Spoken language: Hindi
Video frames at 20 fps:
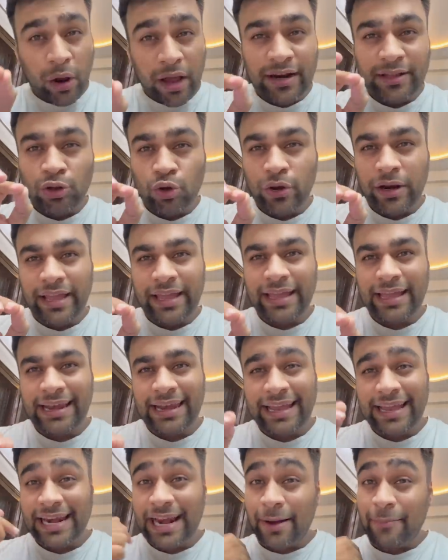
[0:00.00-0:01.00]
कर तो रहे हैं
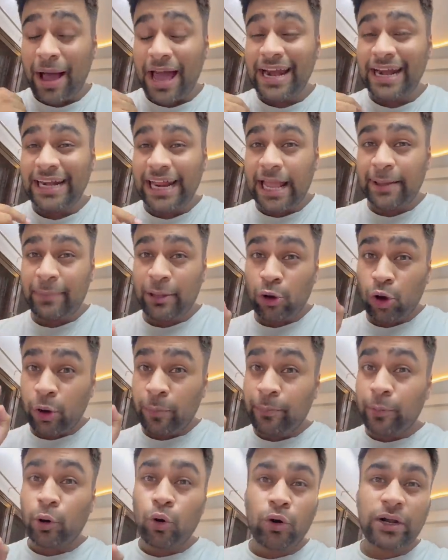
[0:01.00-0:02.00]
लेकिन हमारी टाइपिंग और
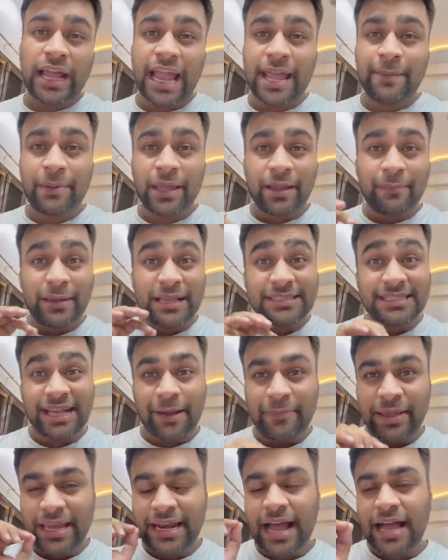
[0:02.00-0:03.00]
प्रो टाइपिंग में
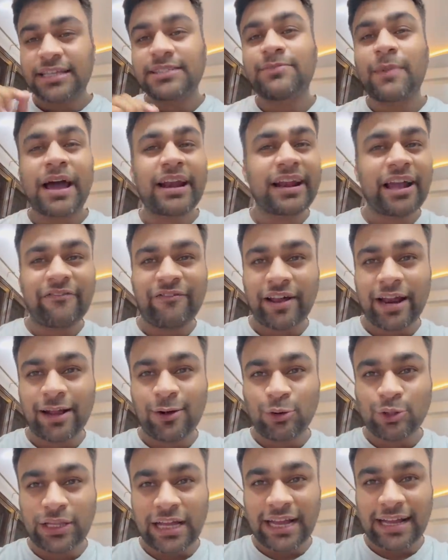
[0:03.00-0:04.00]
जमीन आसमान का
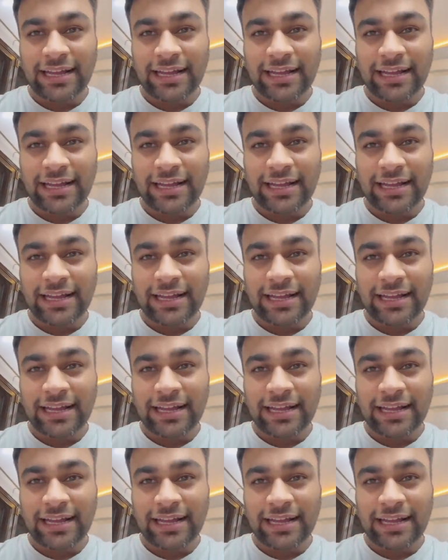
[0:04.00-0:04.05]
फर्क होता